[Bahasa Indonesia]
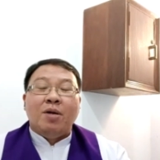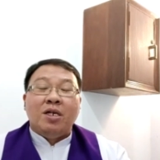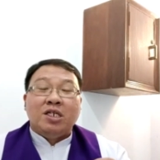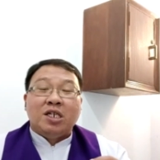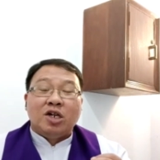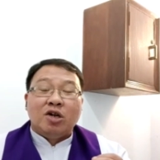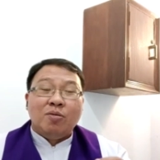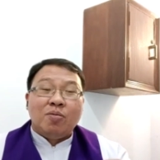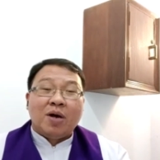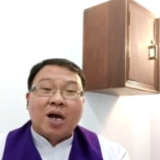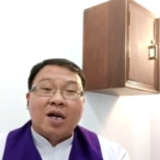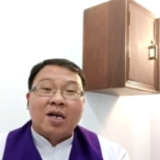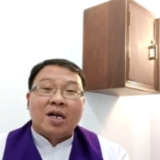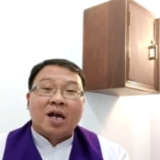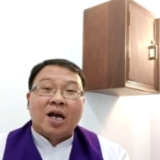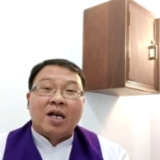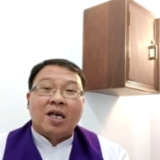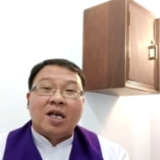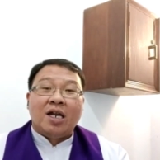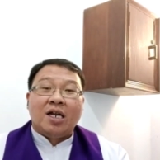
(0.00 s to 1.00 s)
mencelupkan
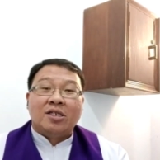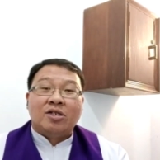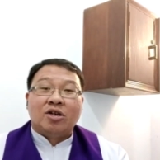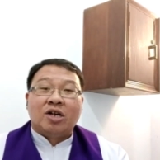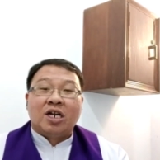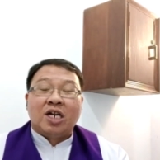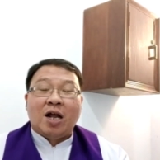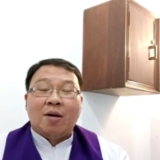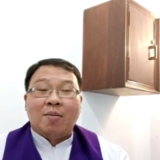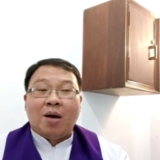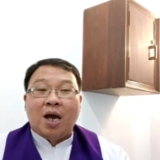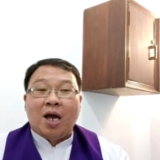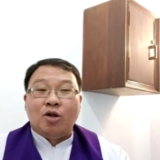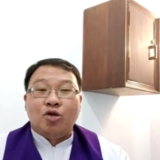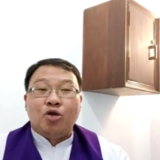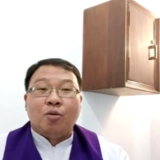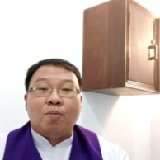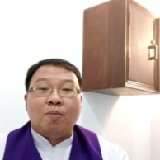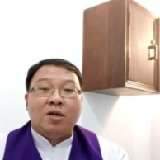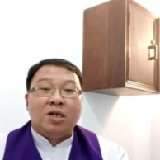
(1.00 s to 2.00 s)
kaki Lazarus ke dalam
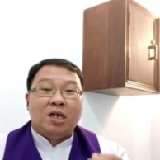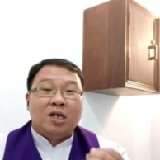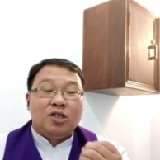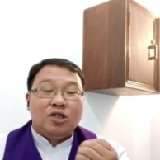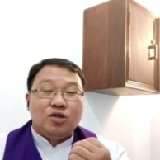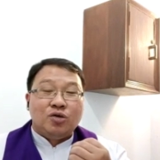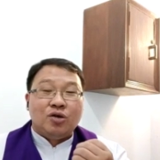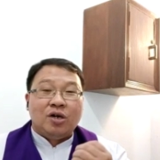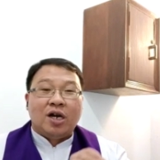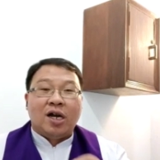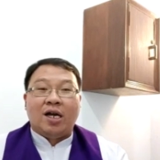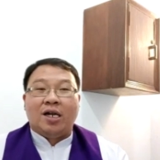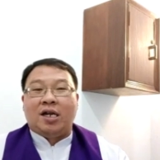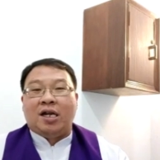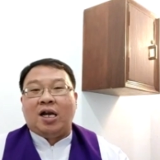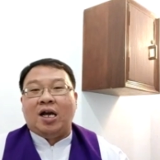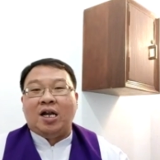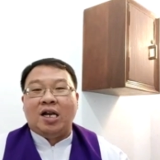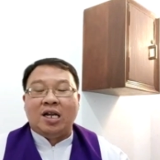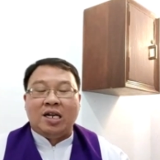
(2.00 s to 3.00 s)
air untuk menyejukkan
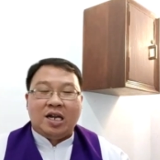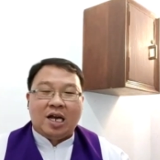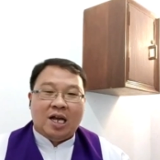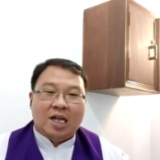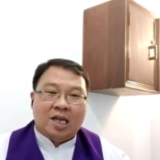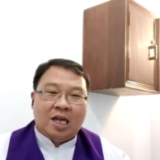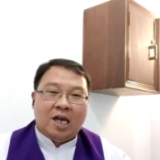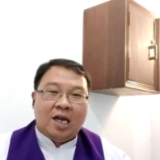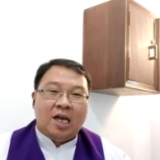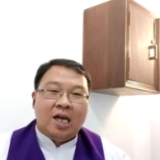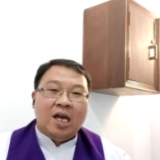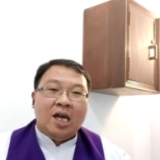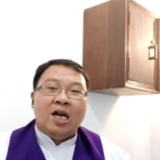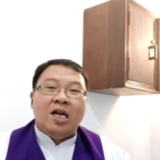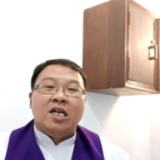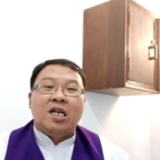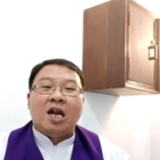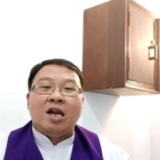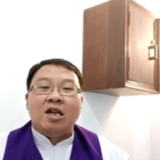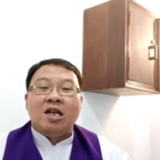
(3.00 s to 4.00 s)
lidahnya.
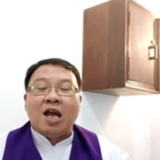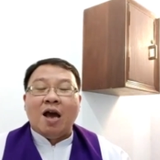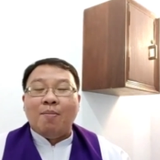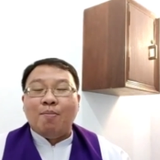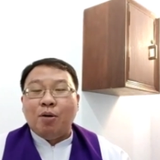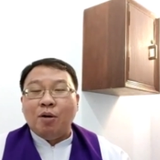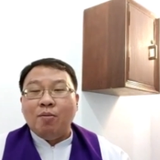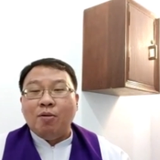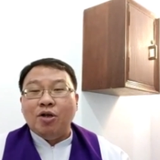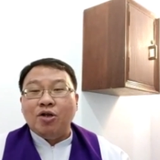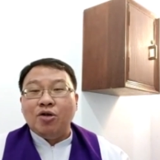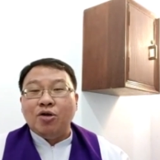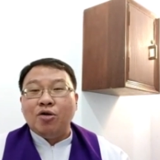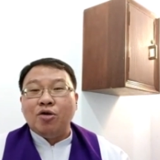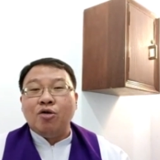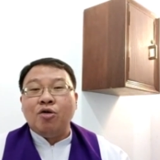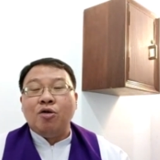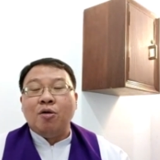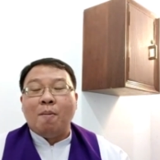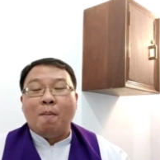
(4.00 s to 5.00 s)
Dan dia pun
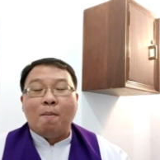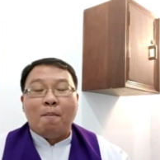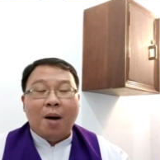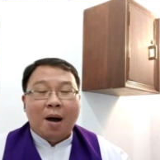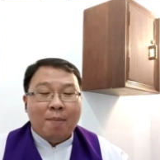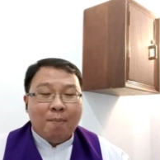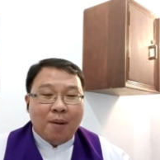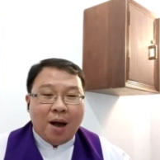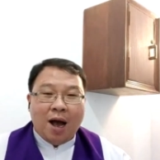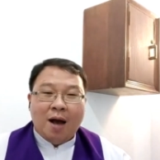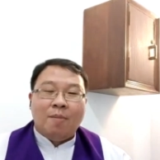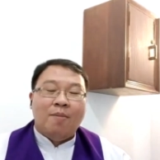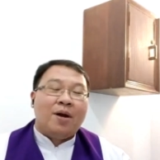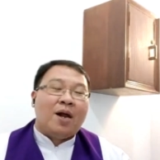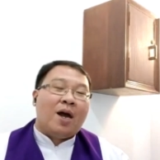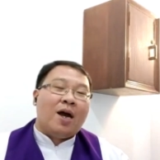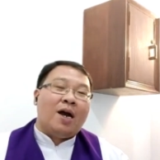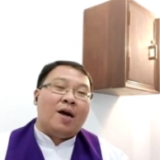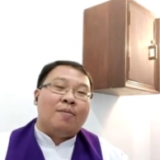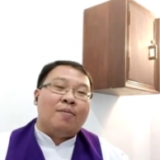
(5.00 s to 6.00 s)
menyuruh Bapak
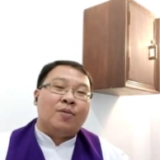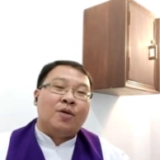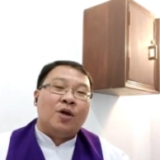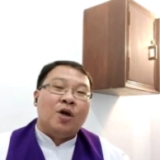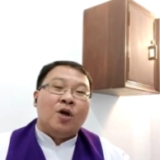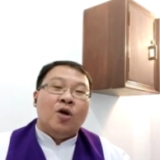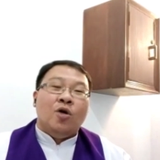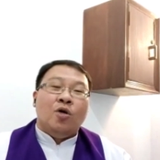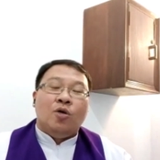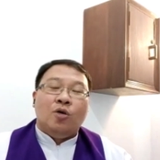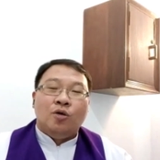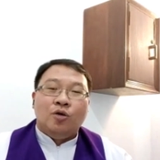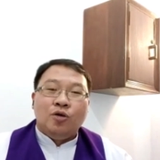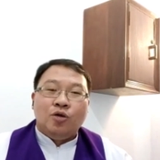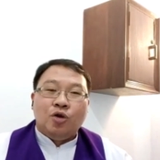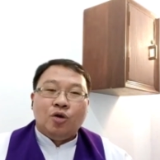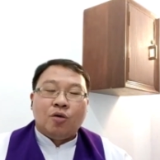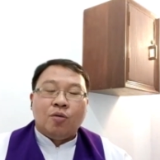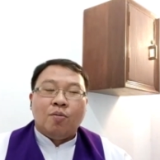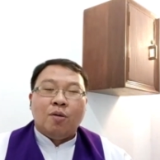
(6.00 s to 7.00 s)
Abraham
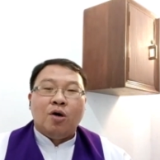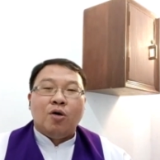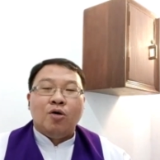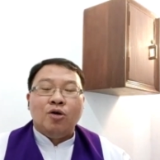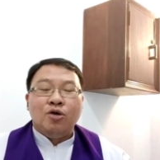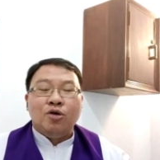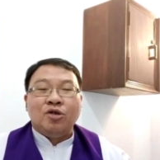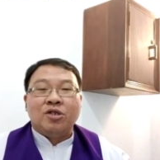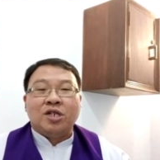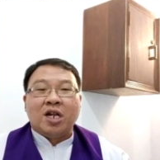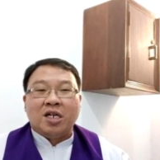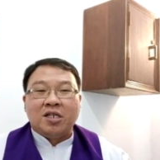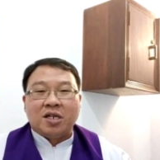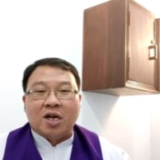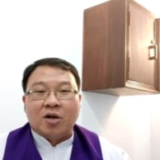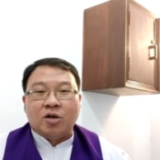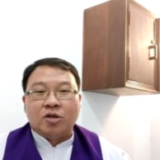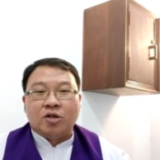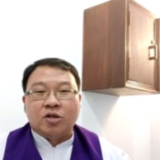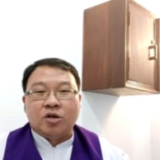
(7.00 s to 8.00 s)
untuk mengutus
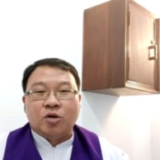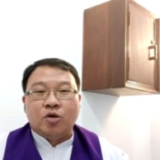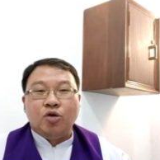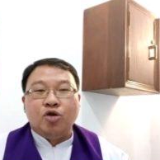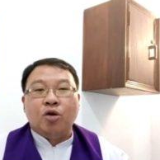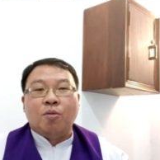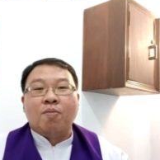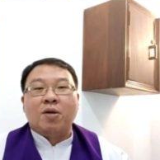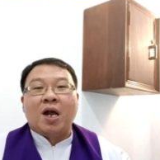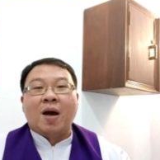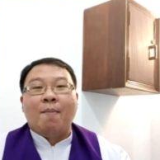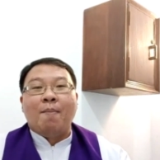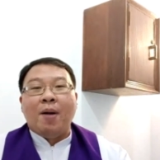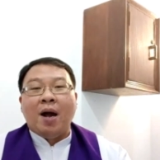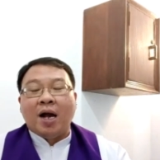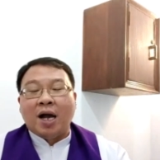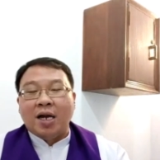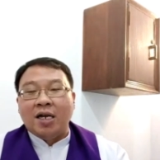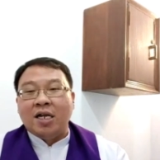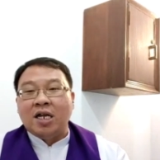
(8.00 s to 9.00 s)
Lazarus untuk
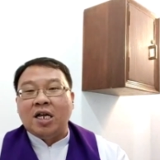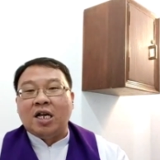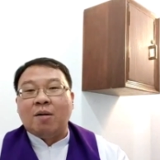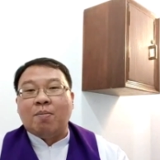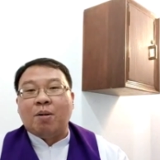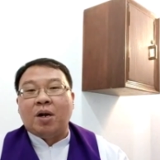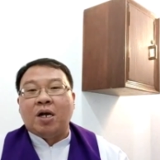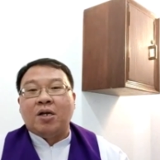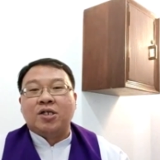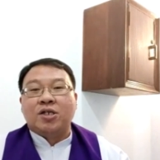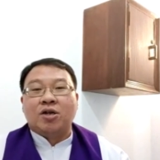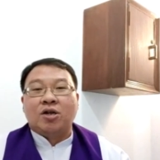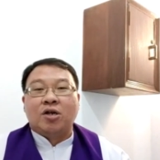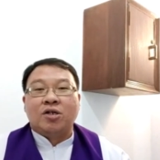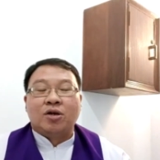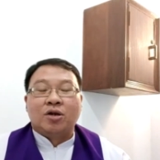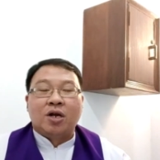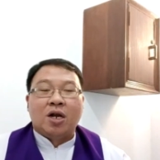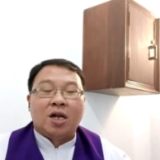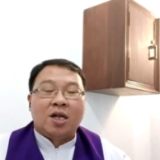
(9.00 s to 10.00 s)
menampakkan diri kepada
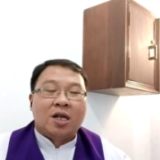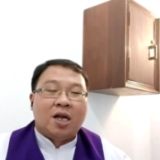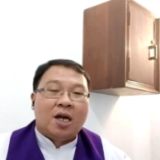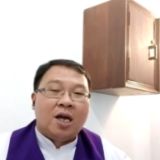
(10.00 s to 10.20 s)
saudara-saudara